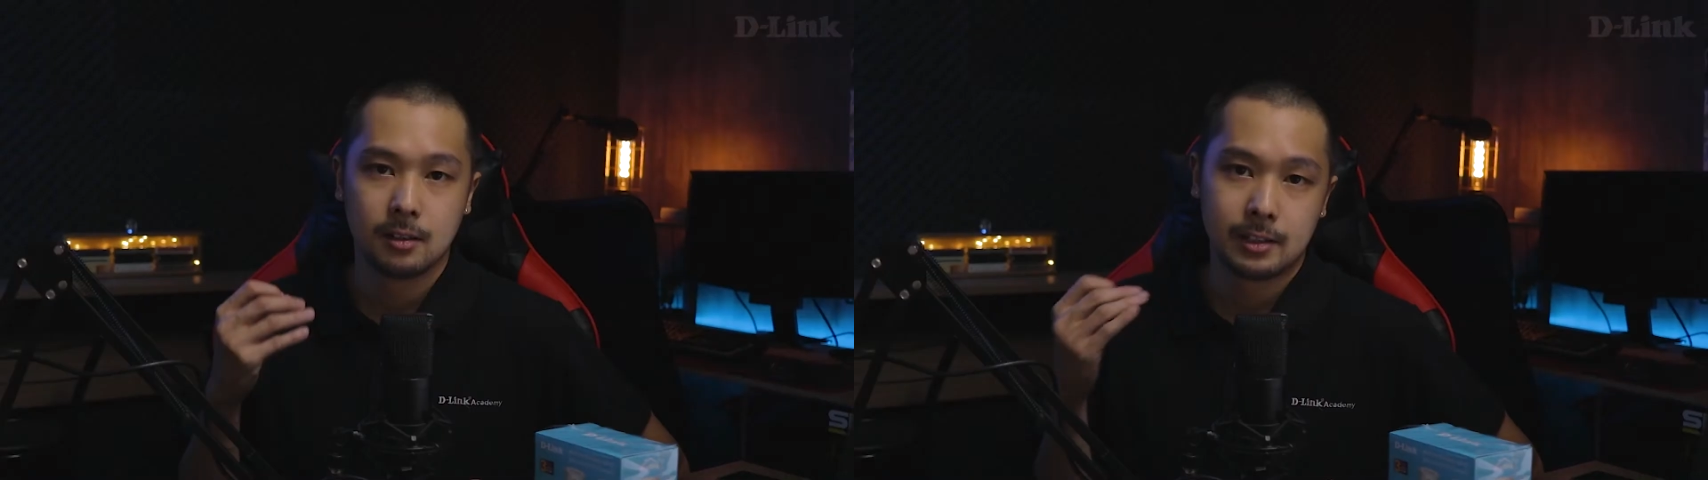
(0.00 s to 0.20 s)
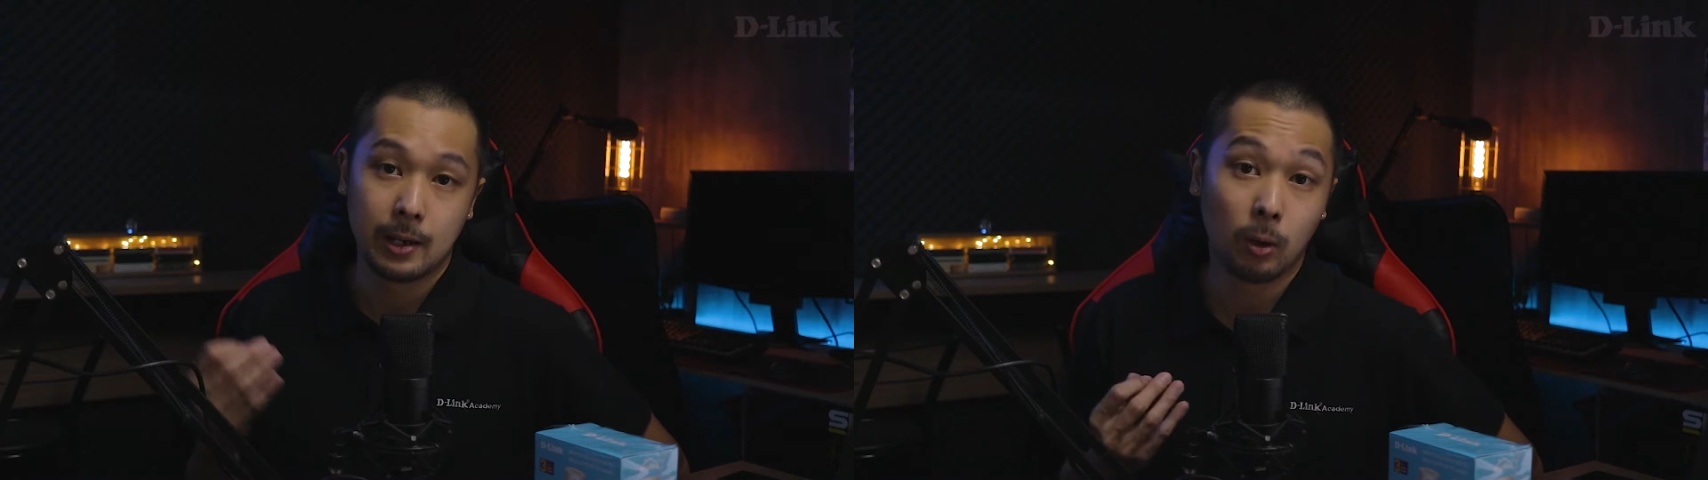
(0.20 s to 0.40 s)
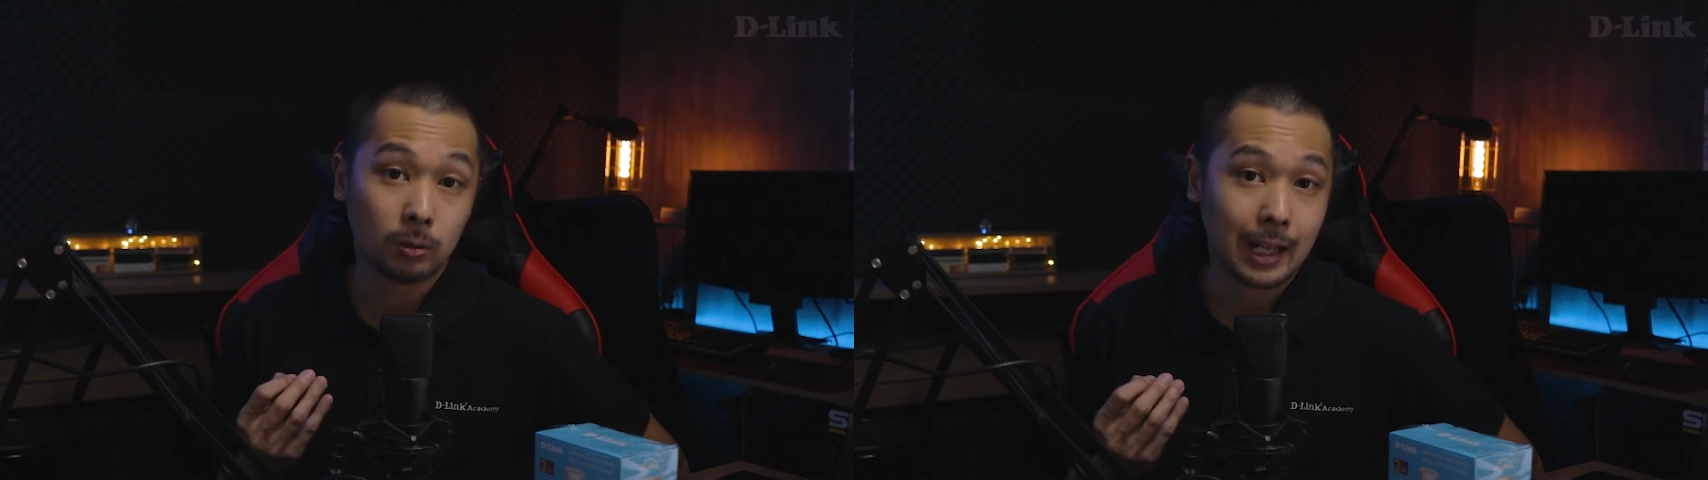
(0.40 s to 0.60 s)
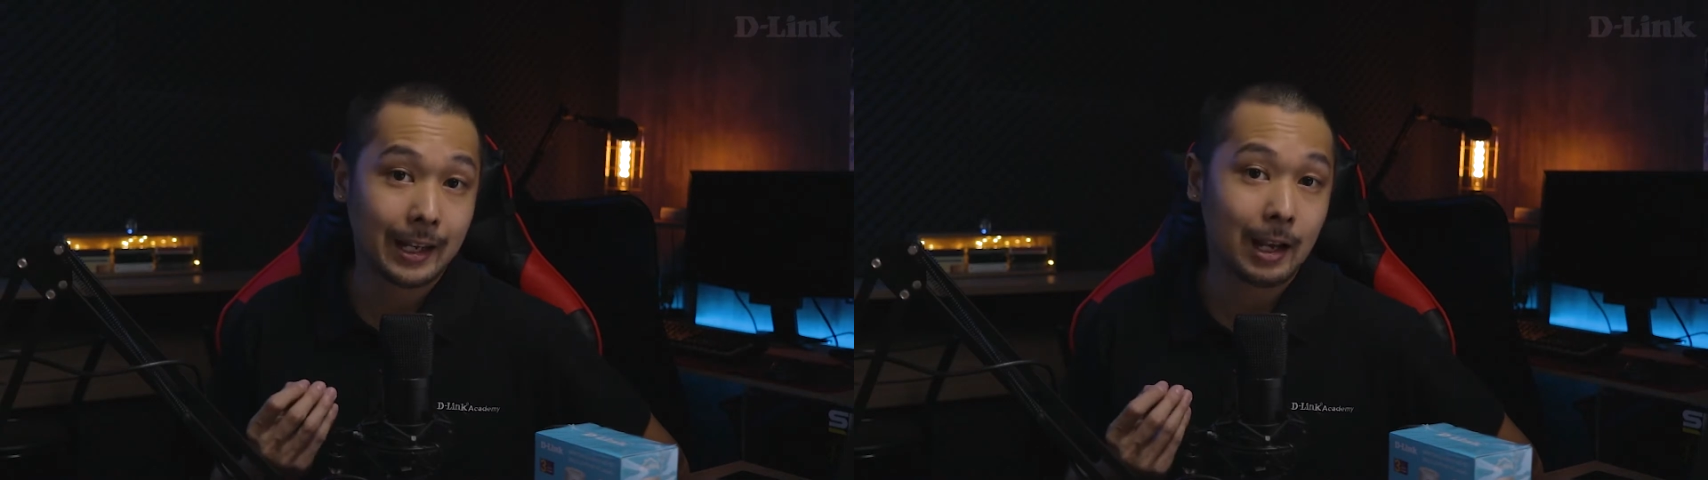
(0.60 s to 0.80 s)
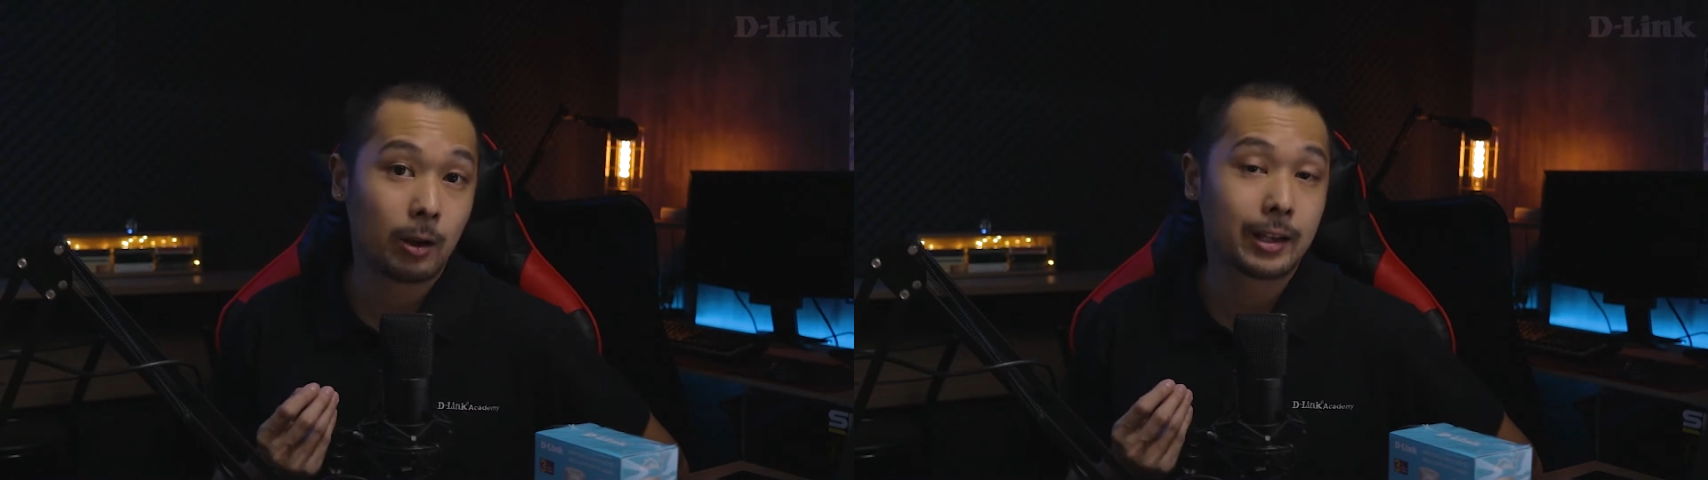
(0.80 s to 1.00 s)
Sem contar
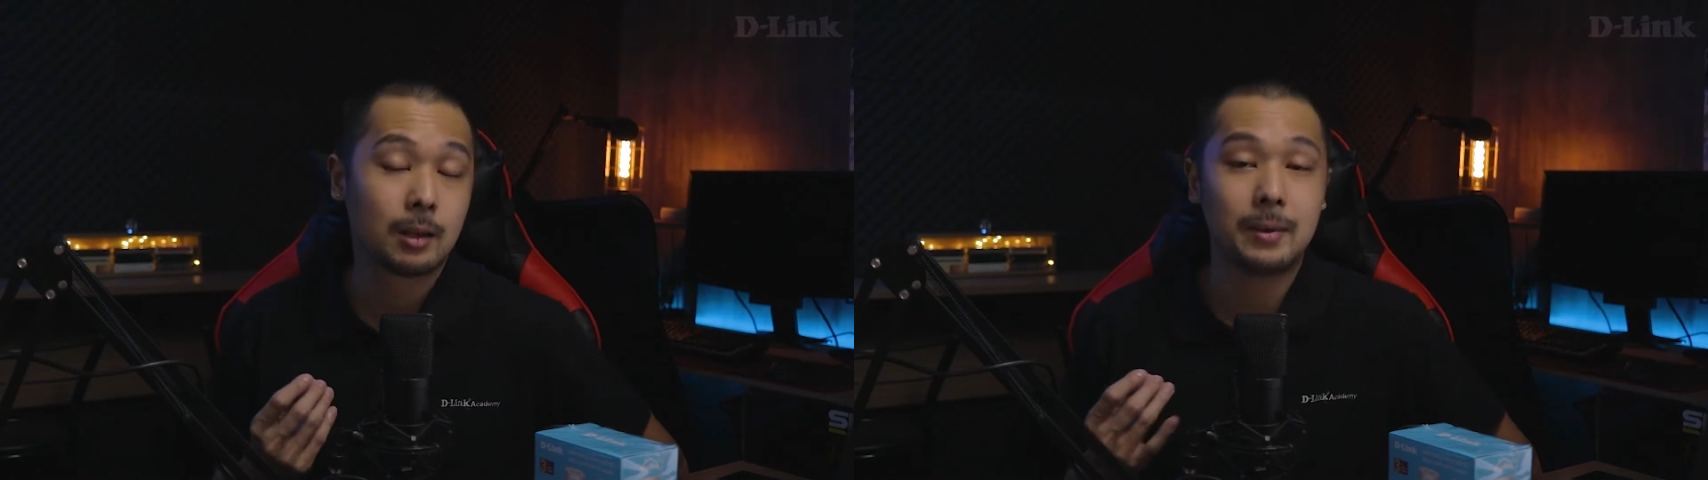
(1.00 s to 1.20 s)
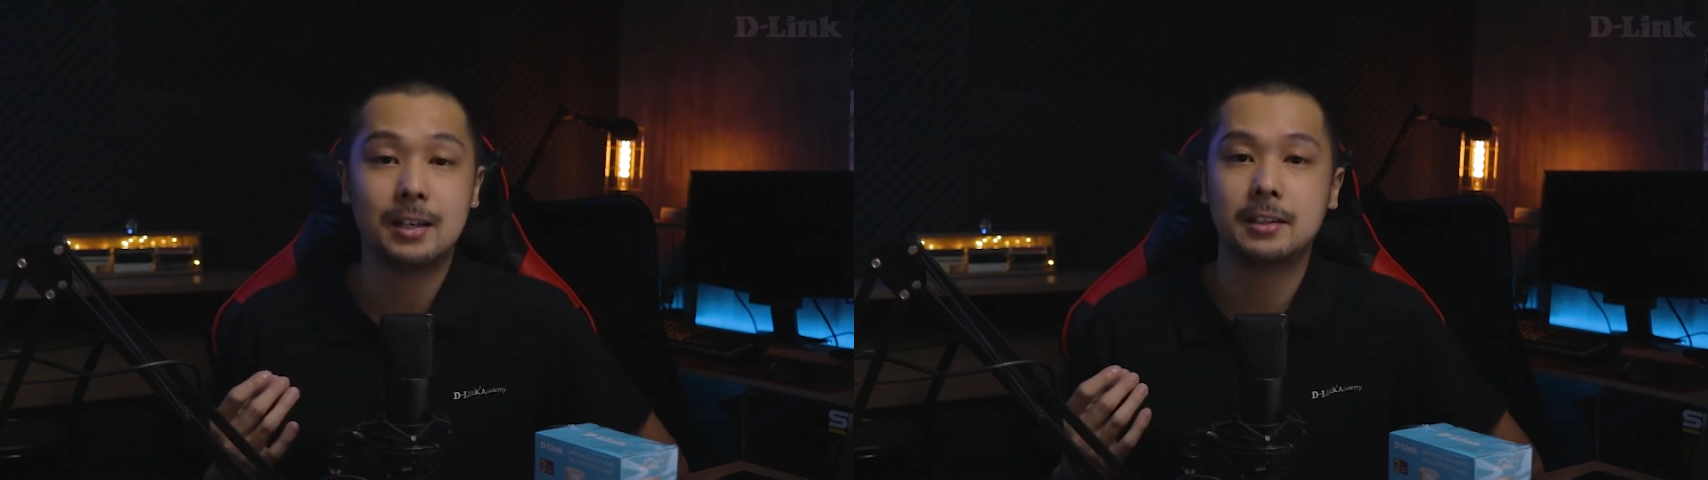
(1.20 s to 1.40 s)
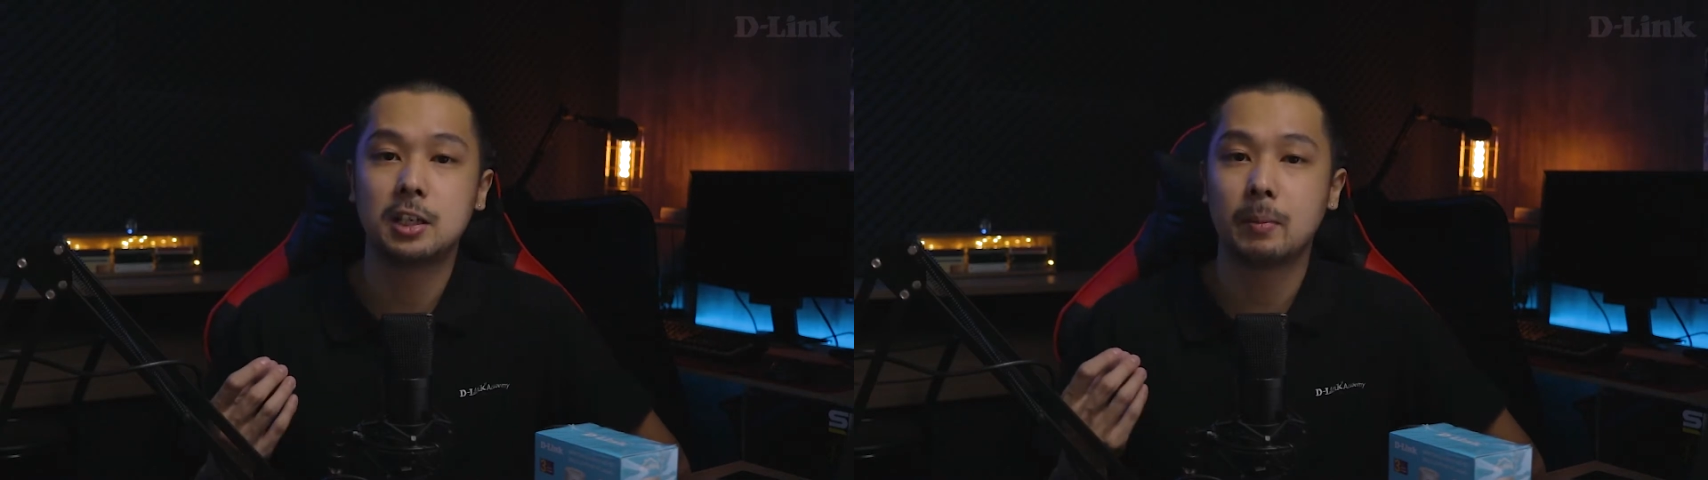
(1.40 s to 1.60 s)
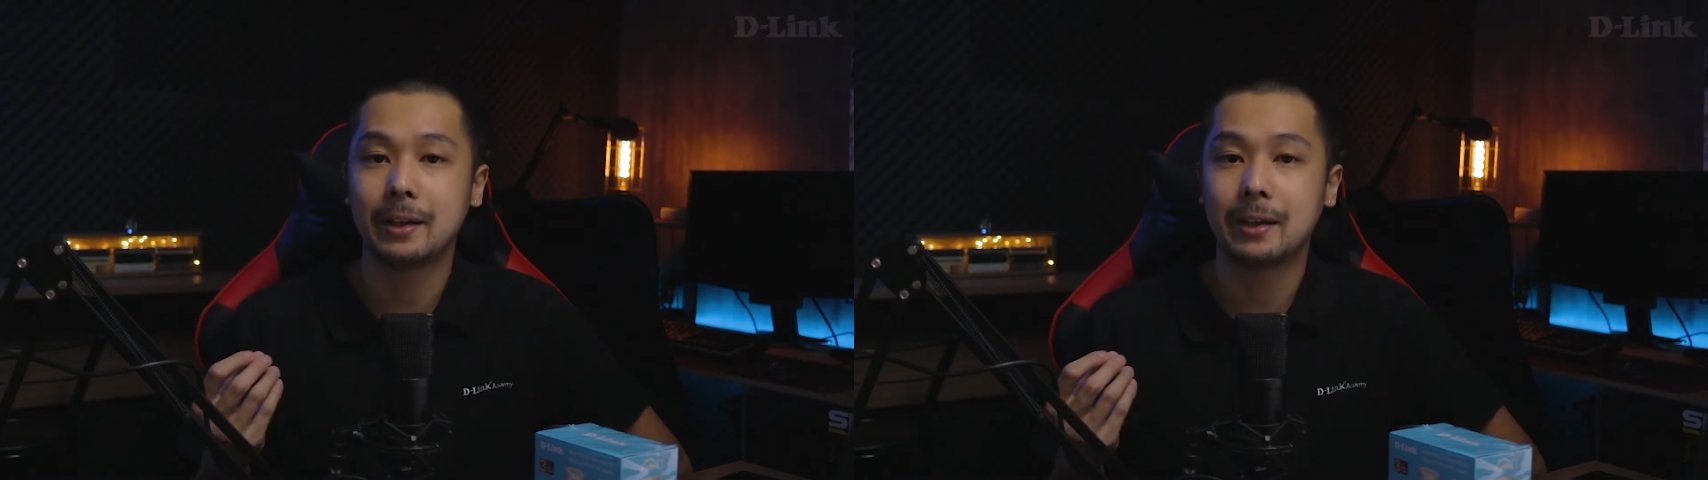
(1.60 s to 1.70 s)
que agora também existe